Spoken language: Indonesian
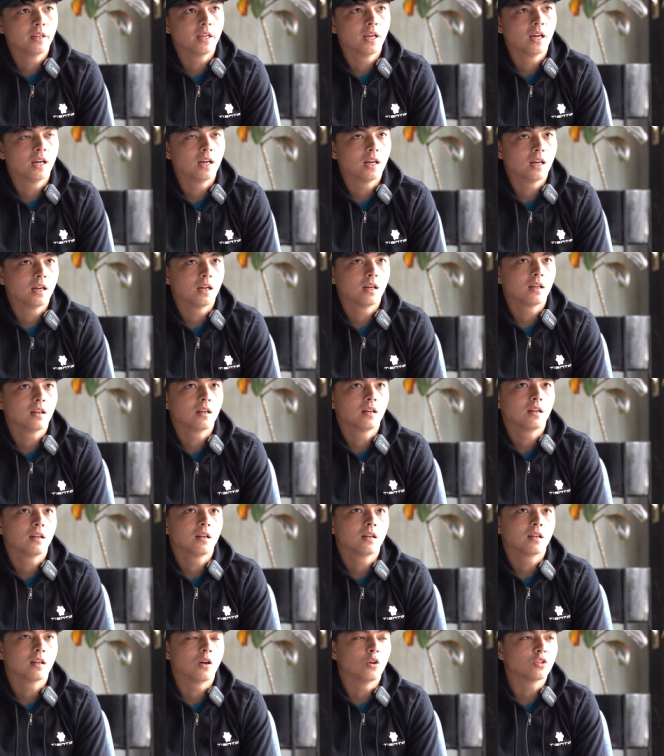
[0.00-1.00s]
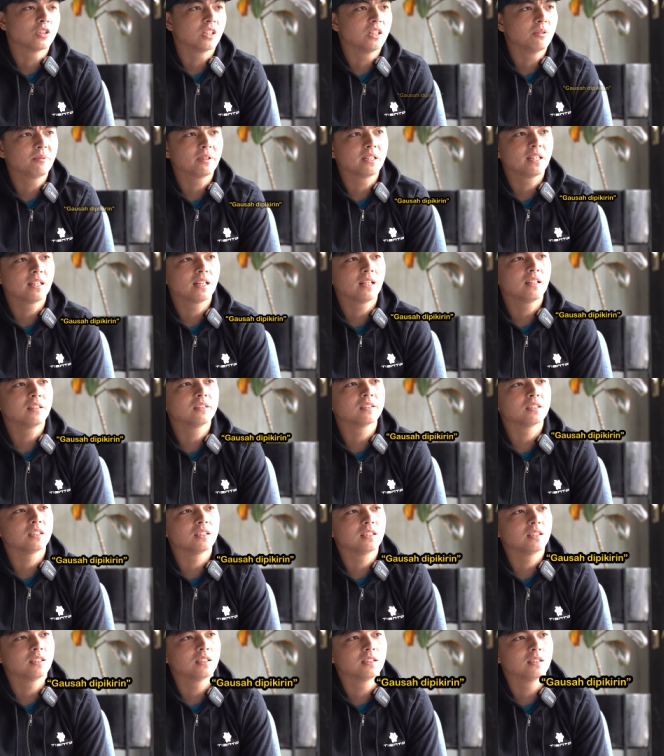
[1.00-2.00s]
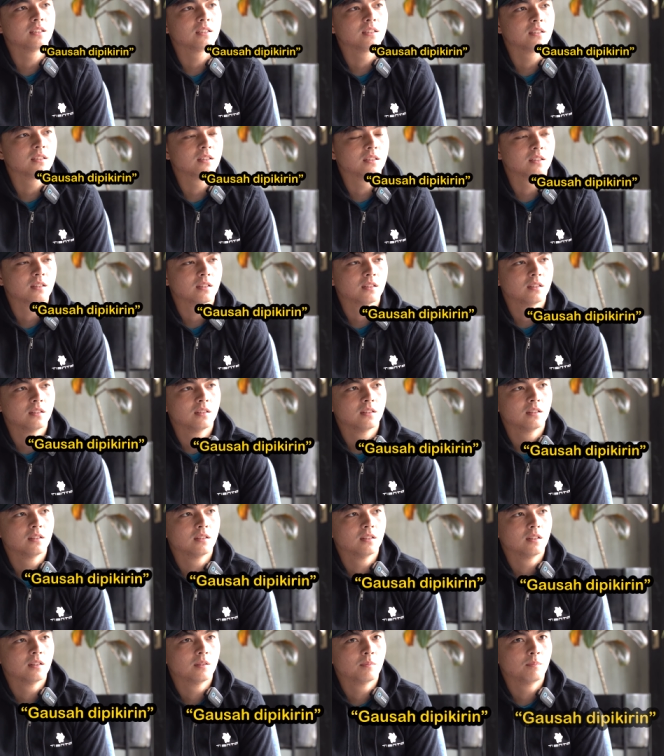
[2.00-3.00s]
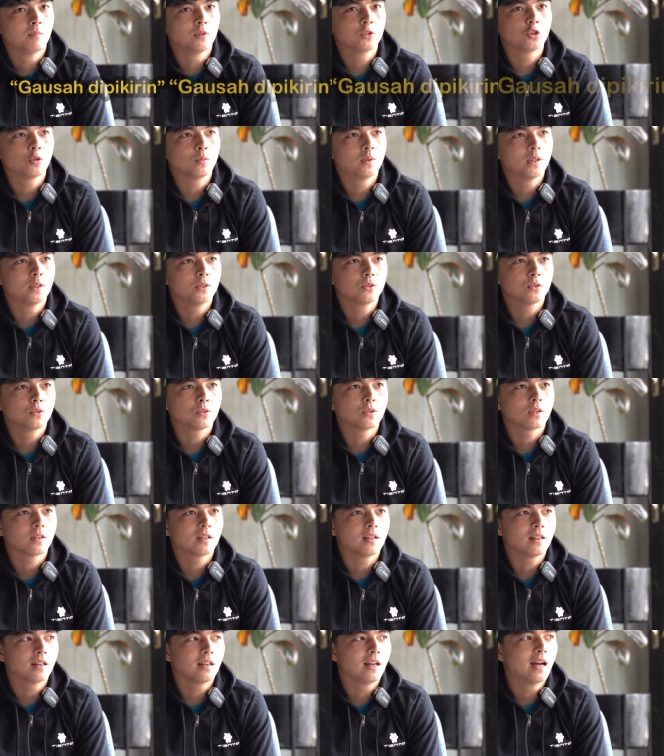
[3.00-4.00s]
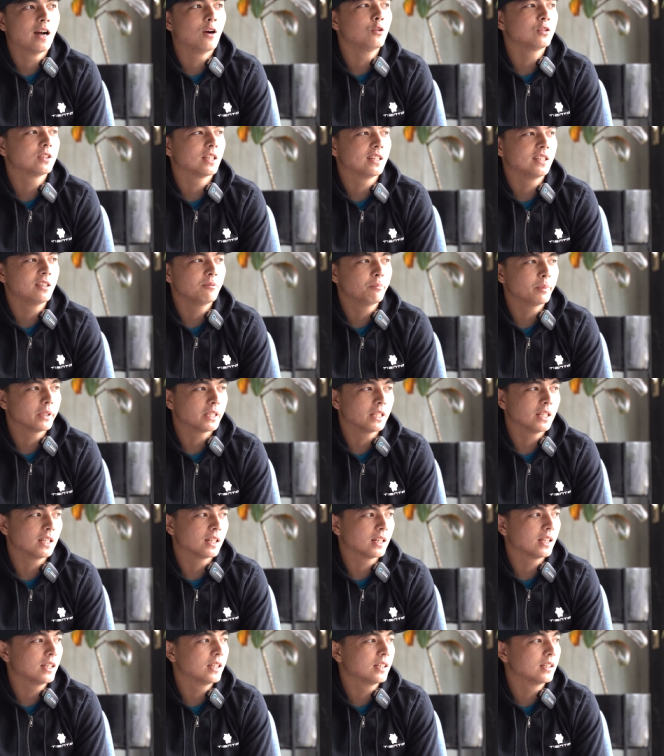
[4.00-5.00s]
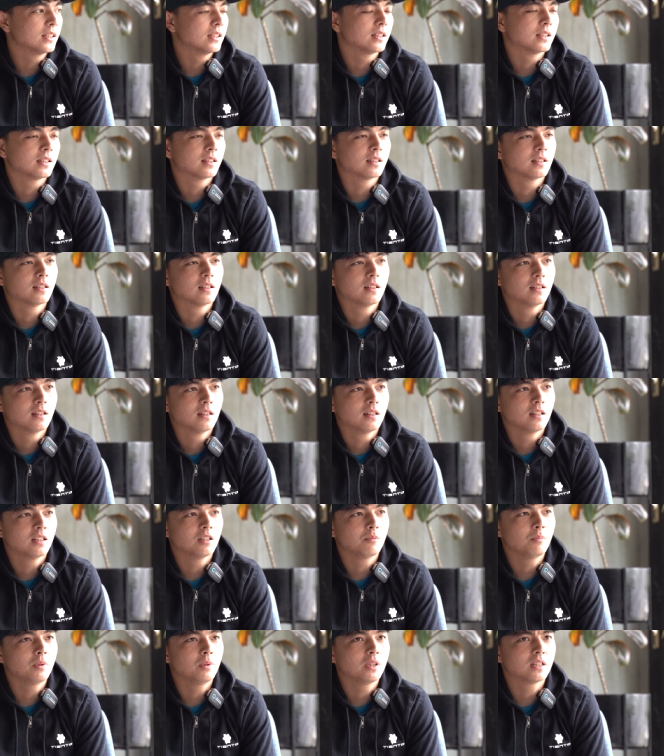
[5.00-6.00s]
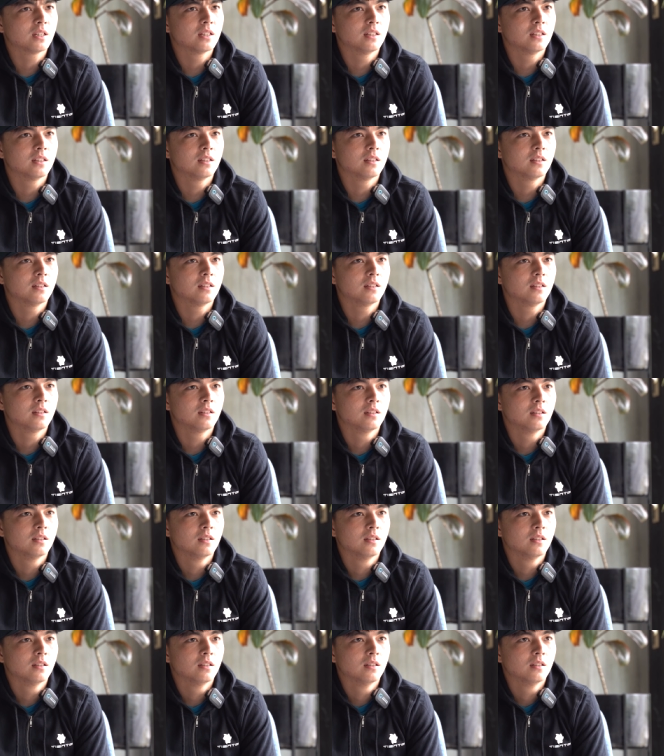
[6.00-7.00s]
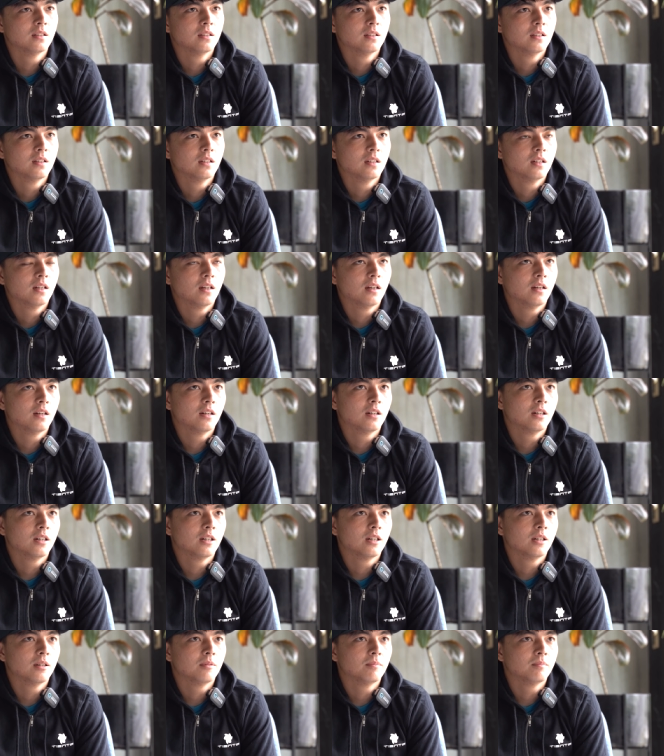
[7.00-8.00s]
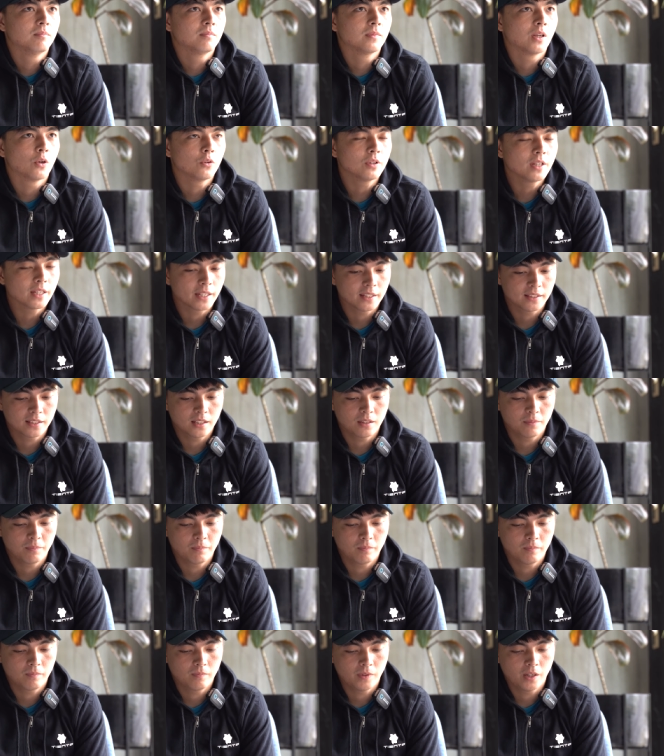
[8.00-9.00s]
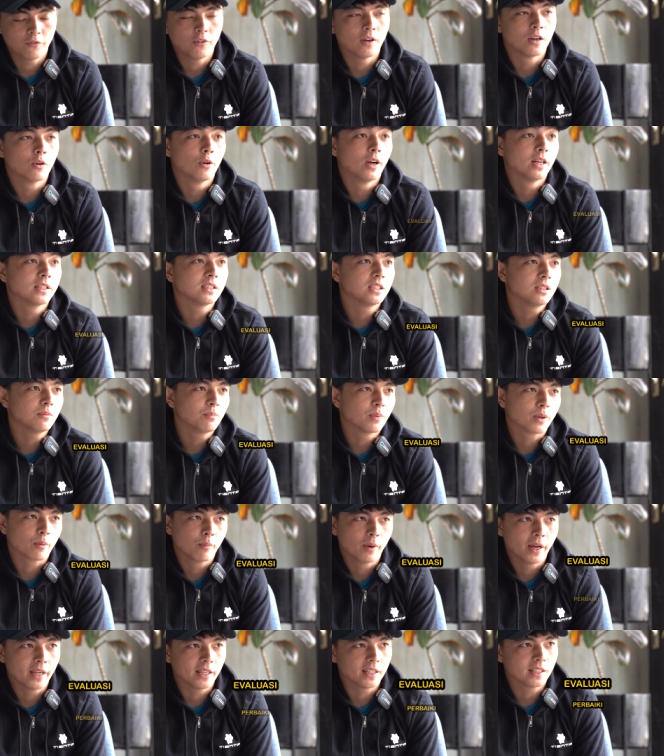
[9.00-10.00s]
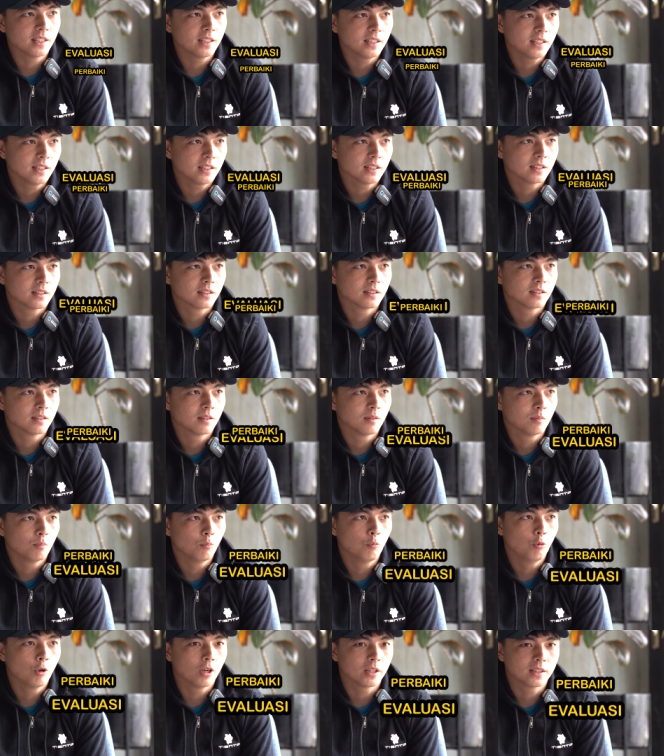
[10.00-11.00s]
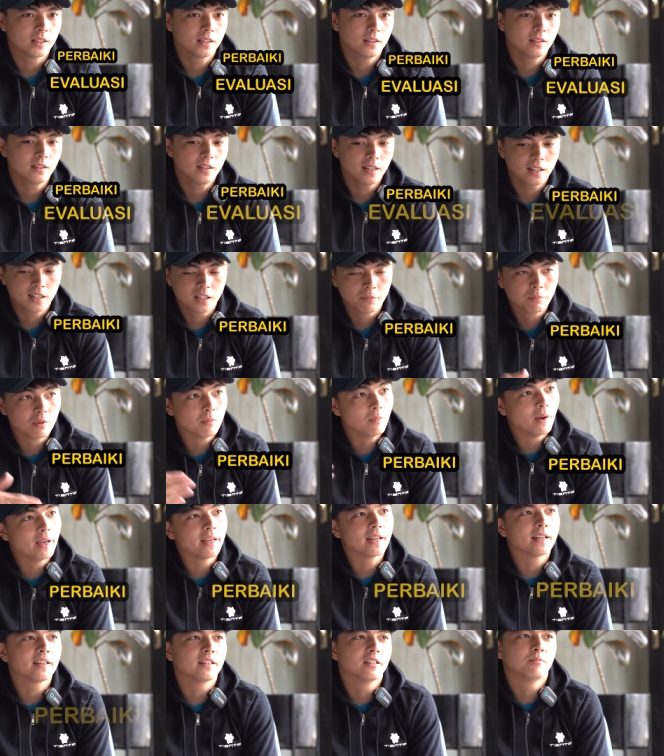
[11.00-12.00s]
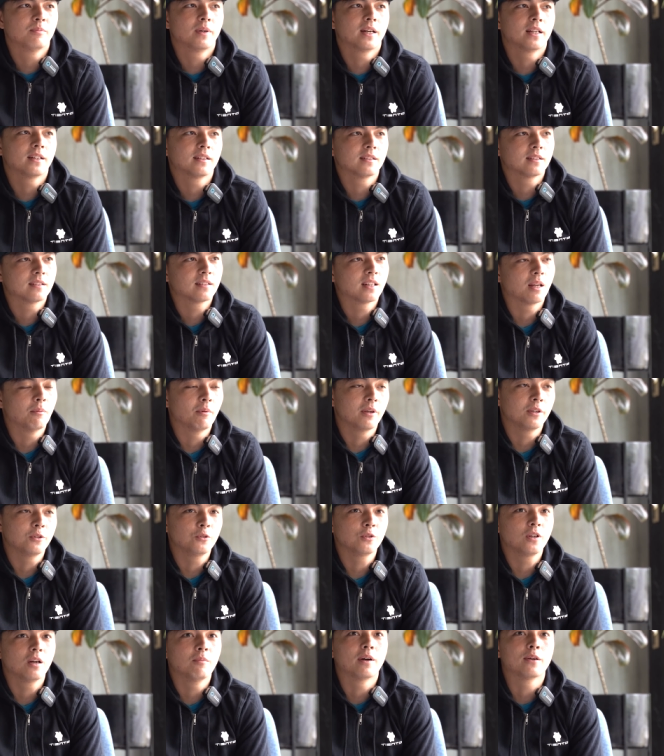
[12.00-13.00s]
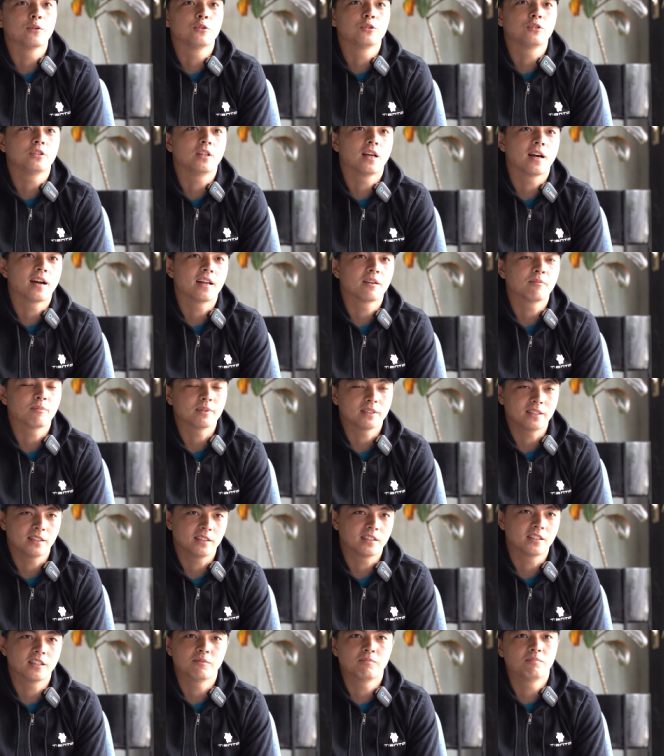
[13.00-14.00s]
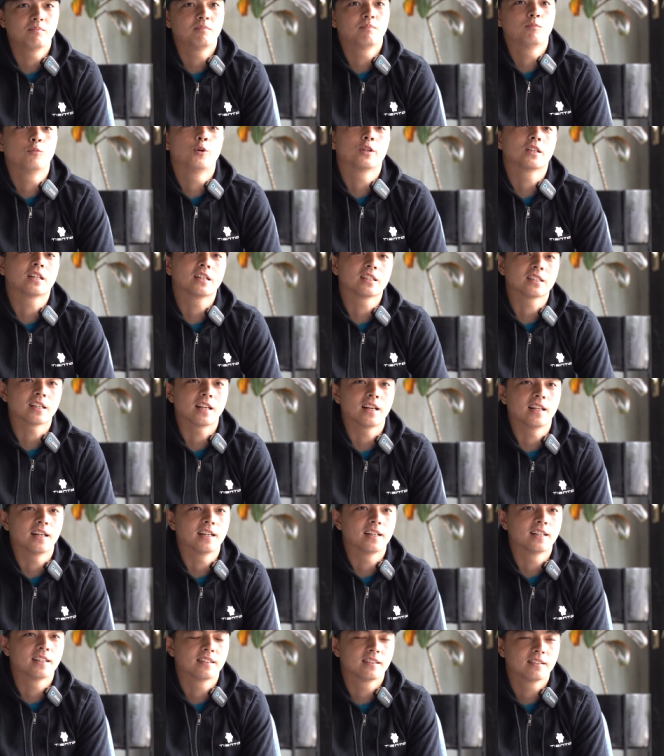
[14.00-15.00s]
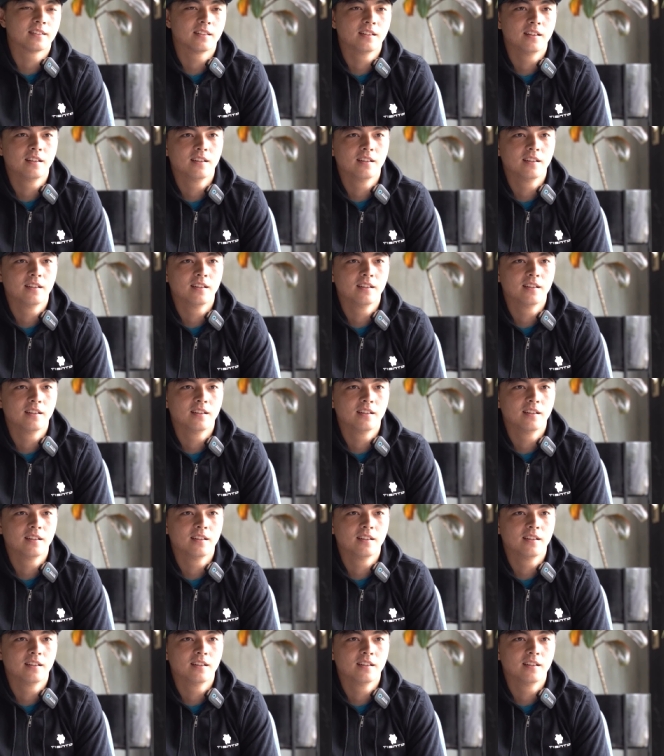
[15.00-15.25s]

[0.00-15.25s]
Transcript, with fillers: ya. ya nggak usah dipikirin sih mencoba untuk nggak usah dipikirin lebih ke um, ya udah kita evaluasi perbaiki buat ya lebih baik ke depan namanya juga manusia kan pasti tetap buat kesalahan